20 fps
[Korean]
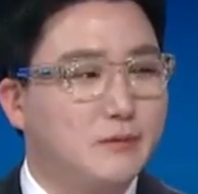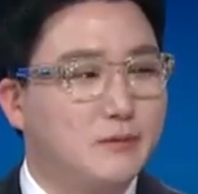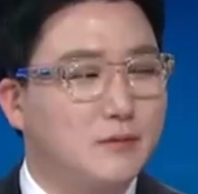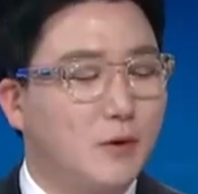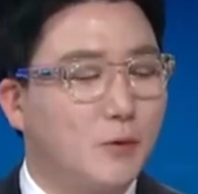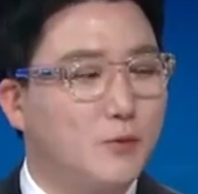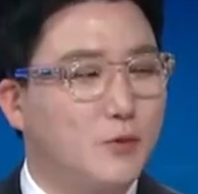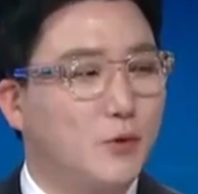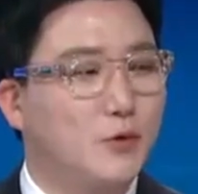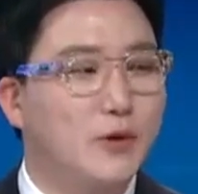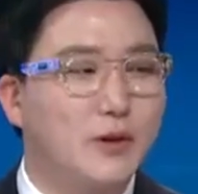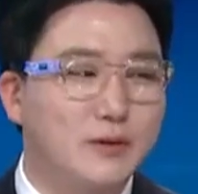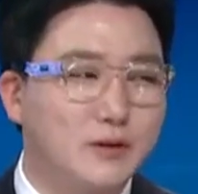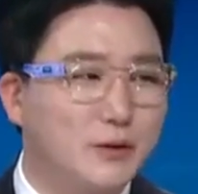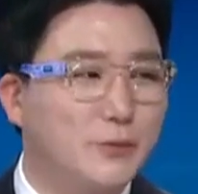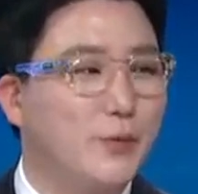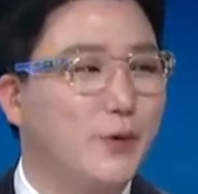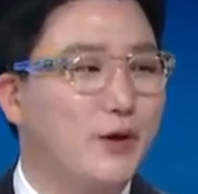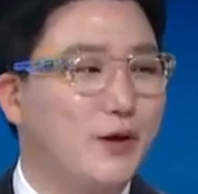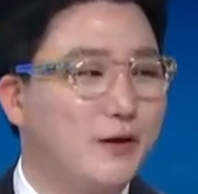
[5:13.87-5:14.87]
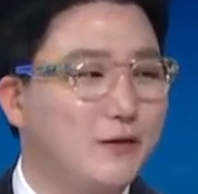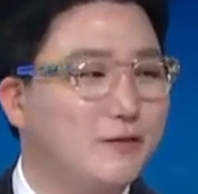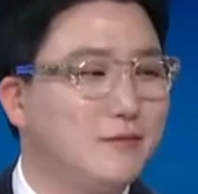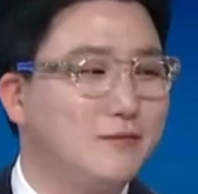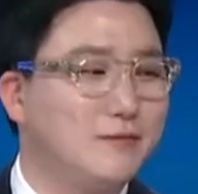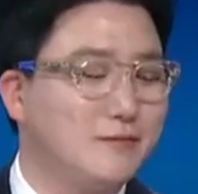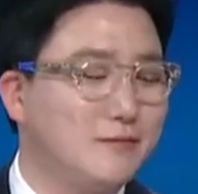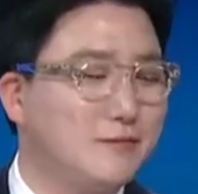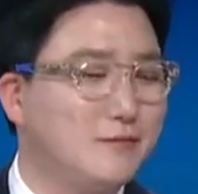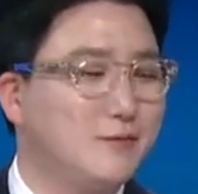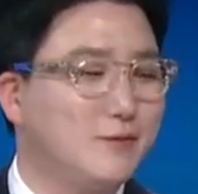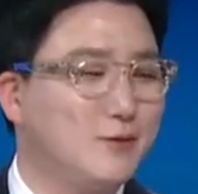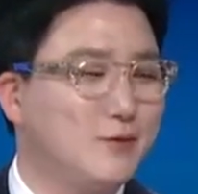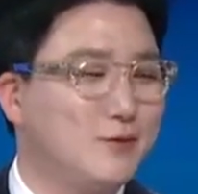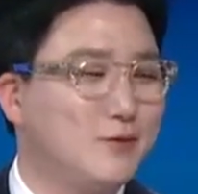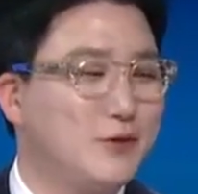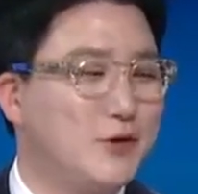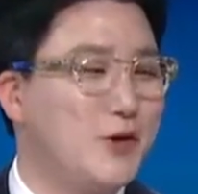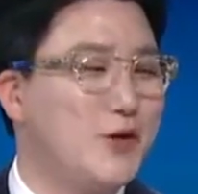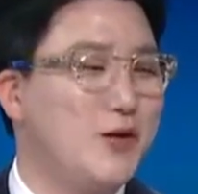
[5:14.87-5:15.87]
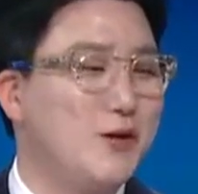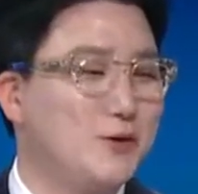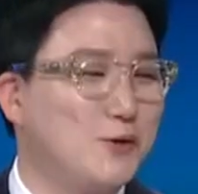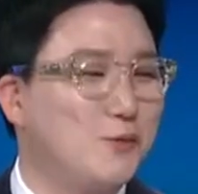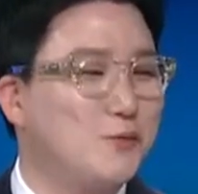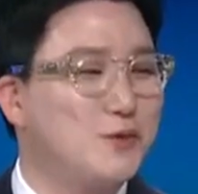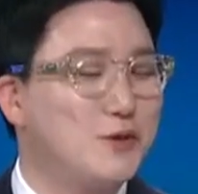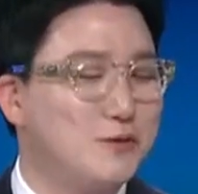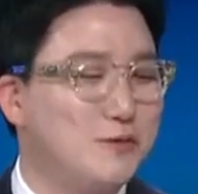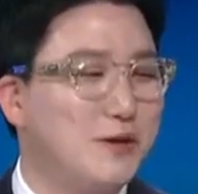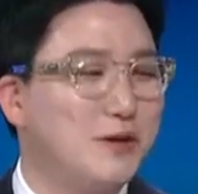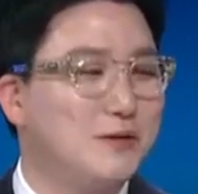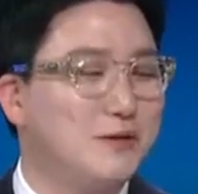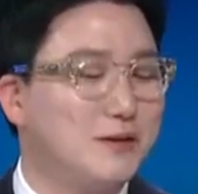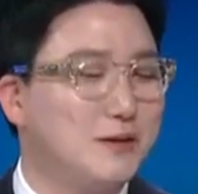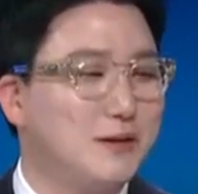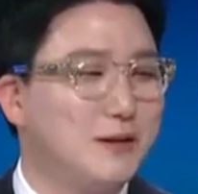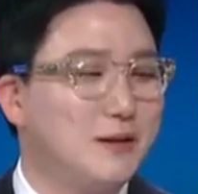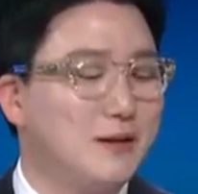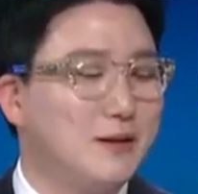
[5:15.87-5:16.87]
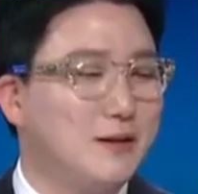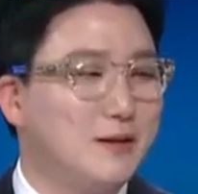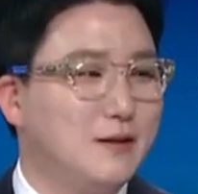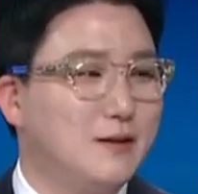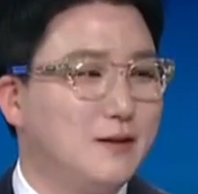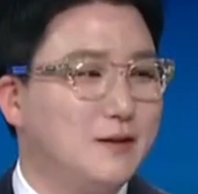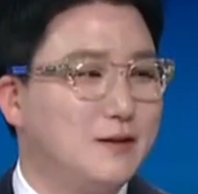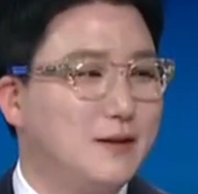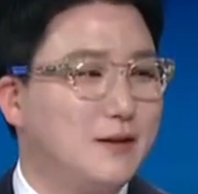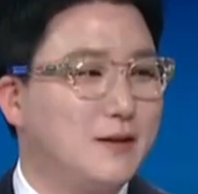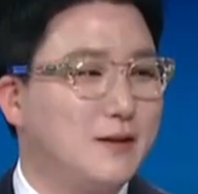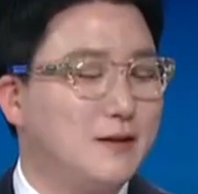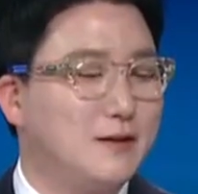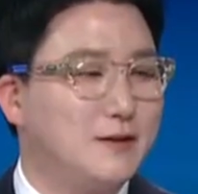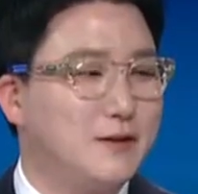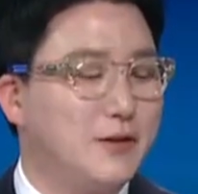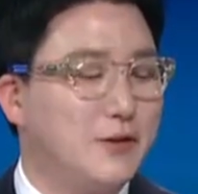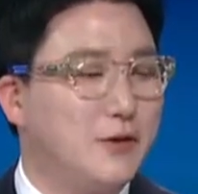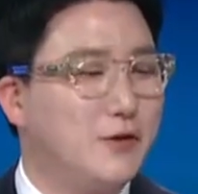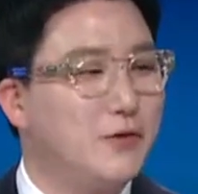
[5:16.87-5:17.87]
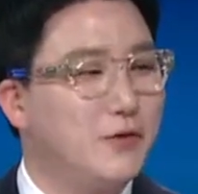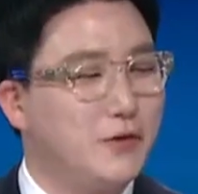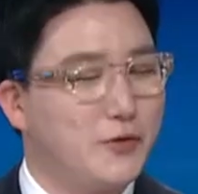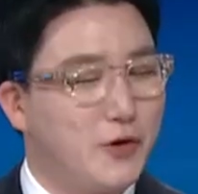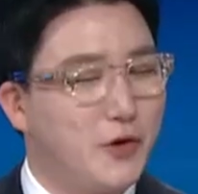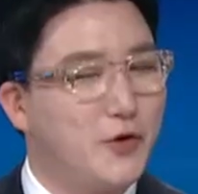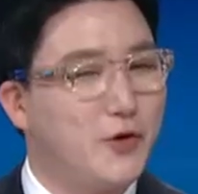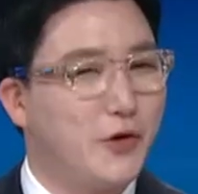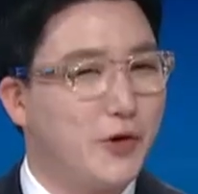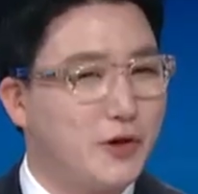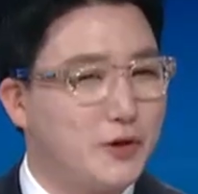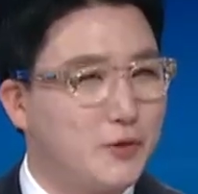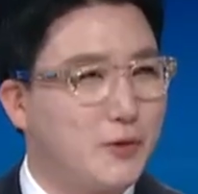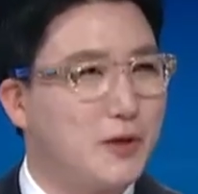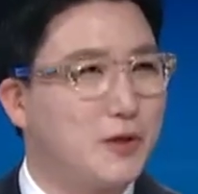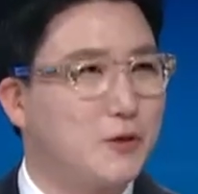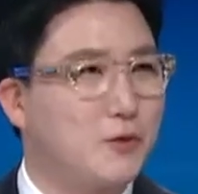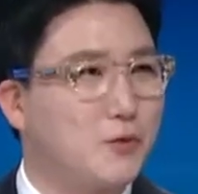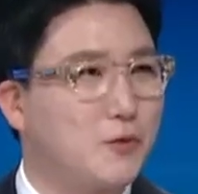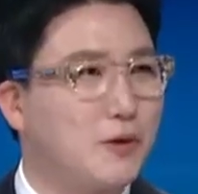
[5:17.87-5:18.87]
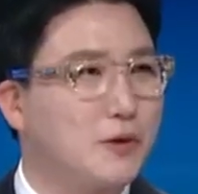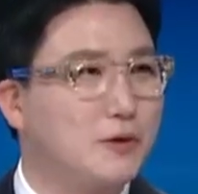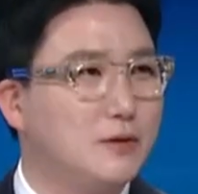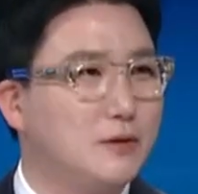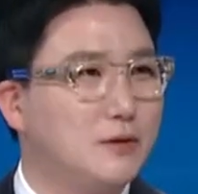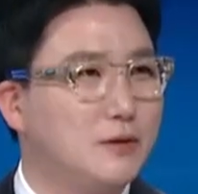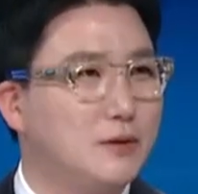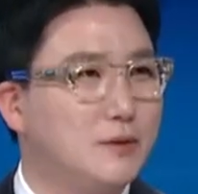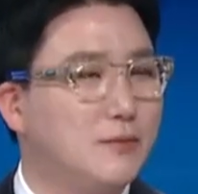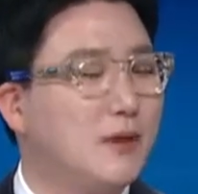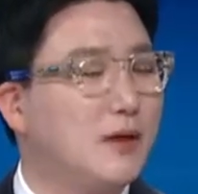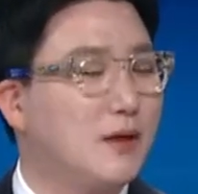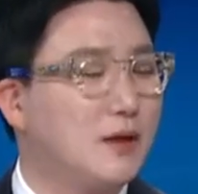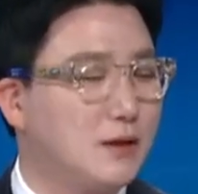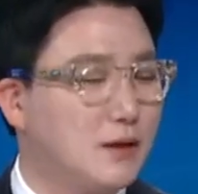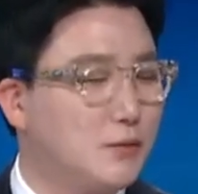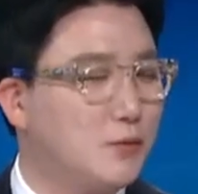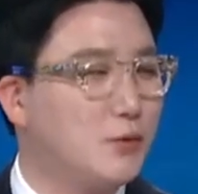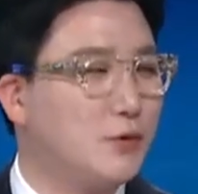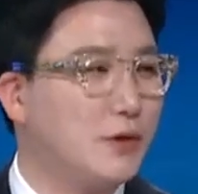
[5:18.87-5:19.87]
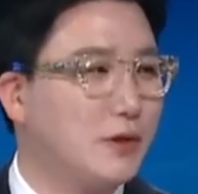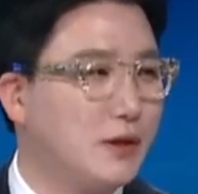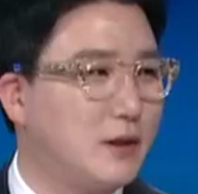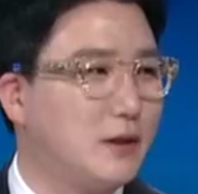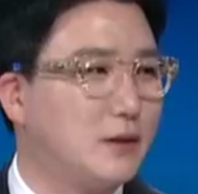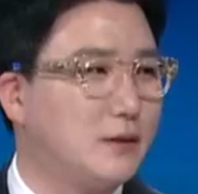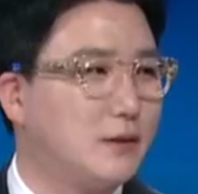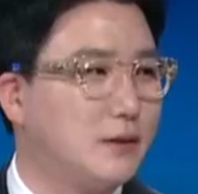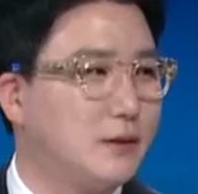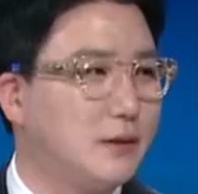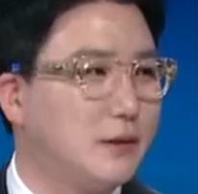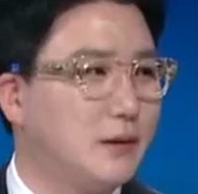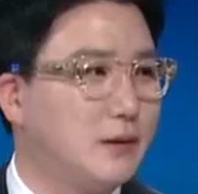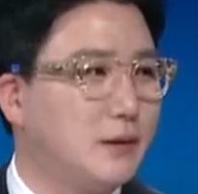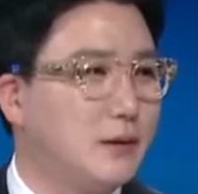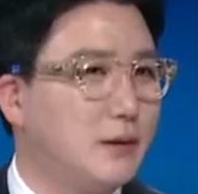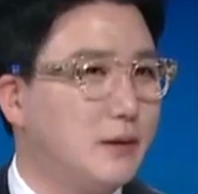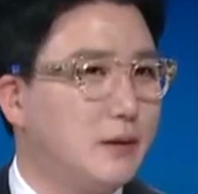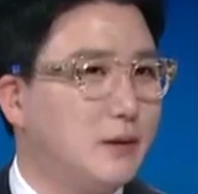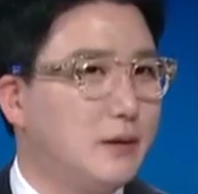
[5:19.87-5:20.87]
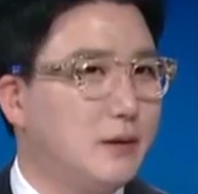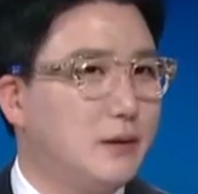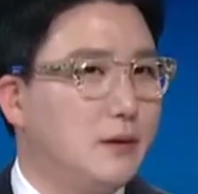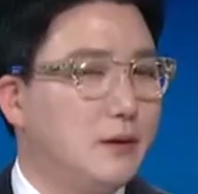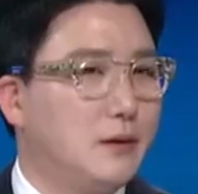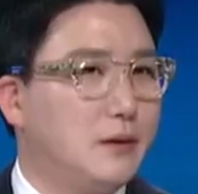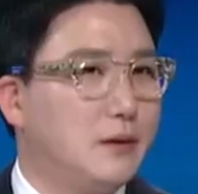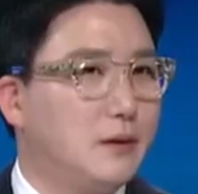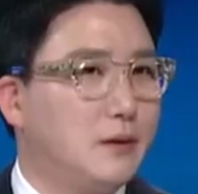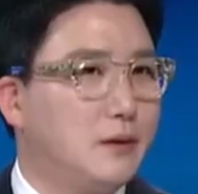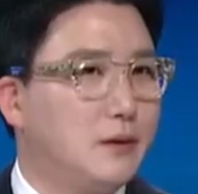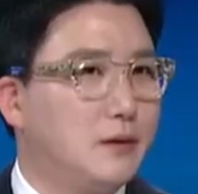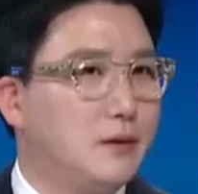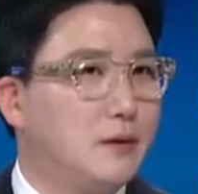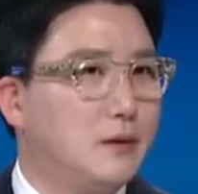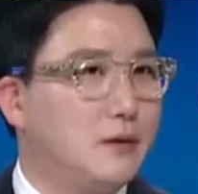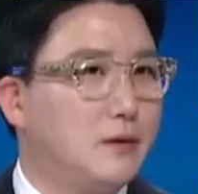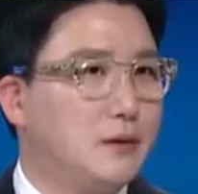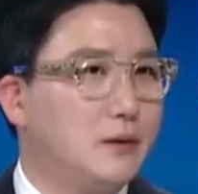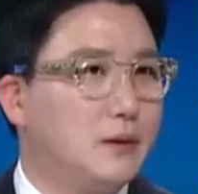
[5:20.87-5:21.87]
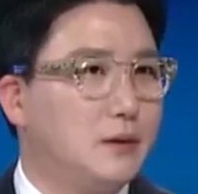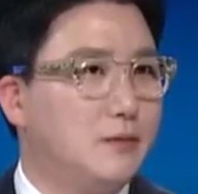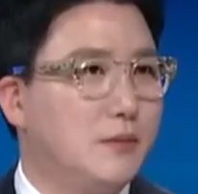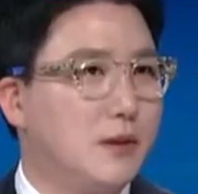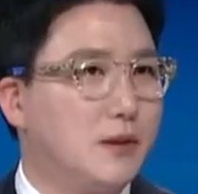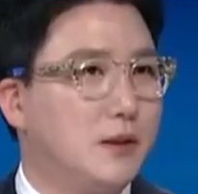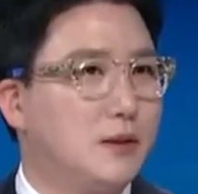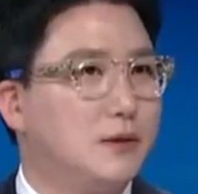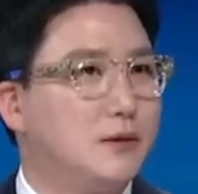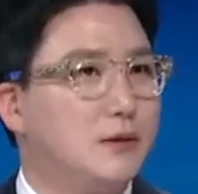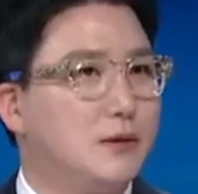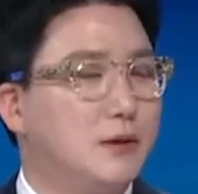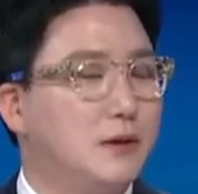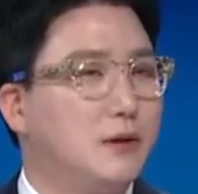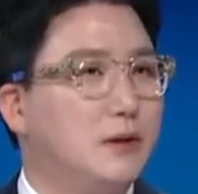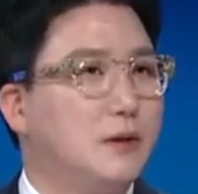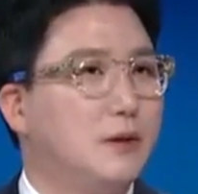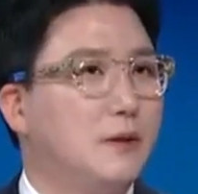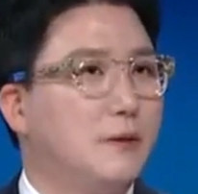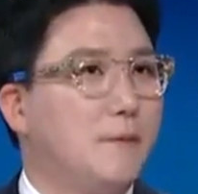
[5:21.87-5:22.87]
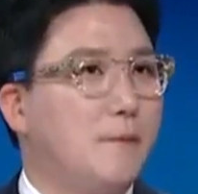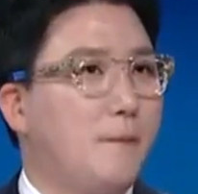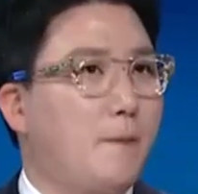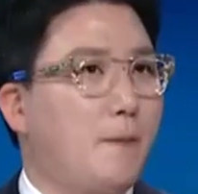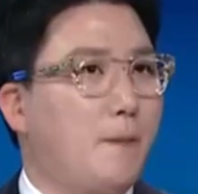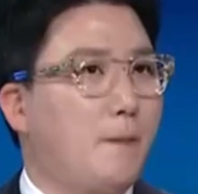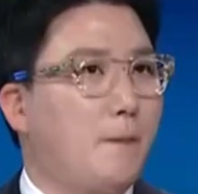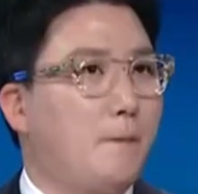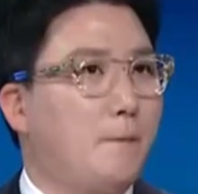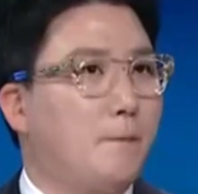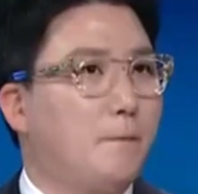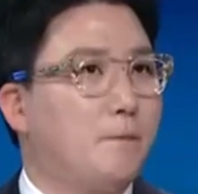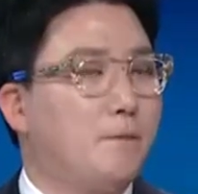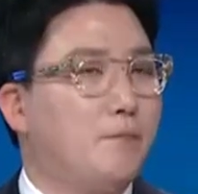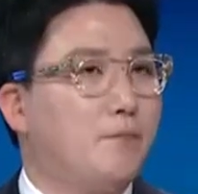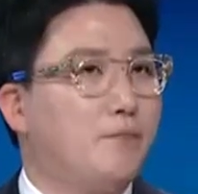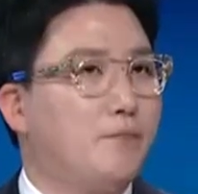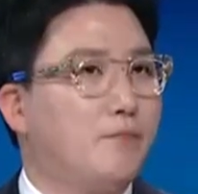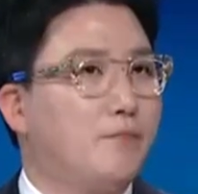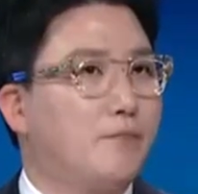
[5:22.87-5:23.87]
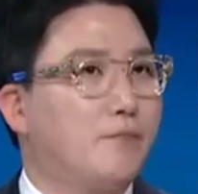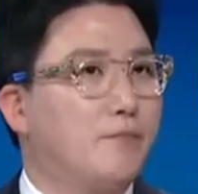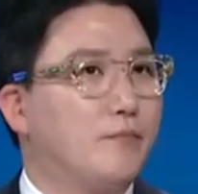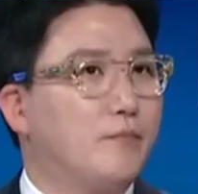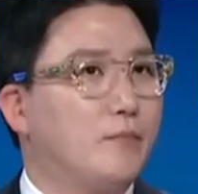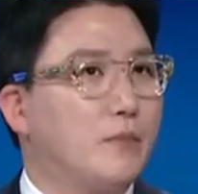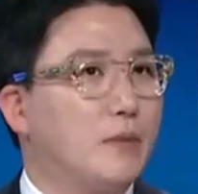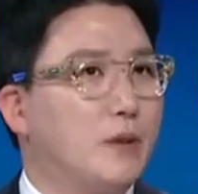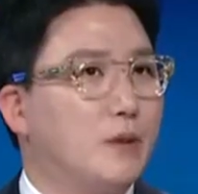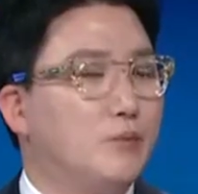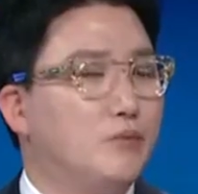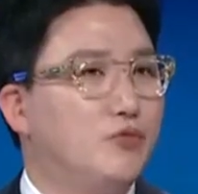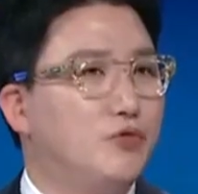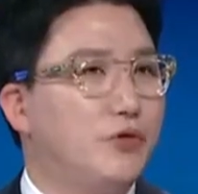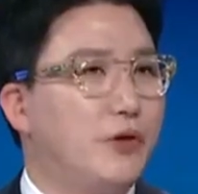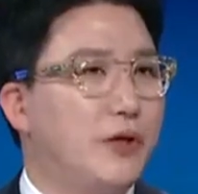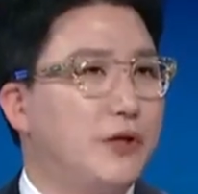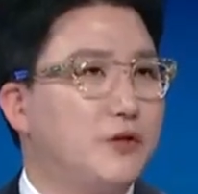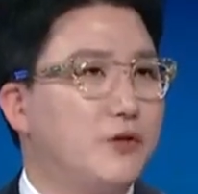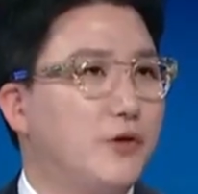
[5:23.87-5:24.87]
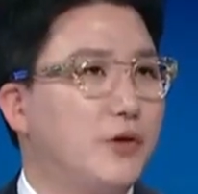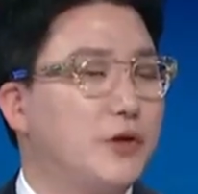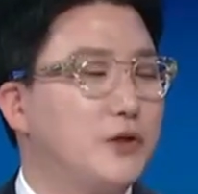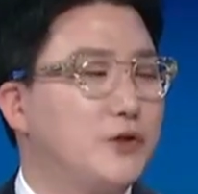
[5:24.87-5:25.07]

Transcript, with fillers: 엄청난 특별한 음, 전략은 없지만 제가 이제 현, 현역에서 활동하는 음악가다 보니까 어, 음악가들이 음, 무대에 서기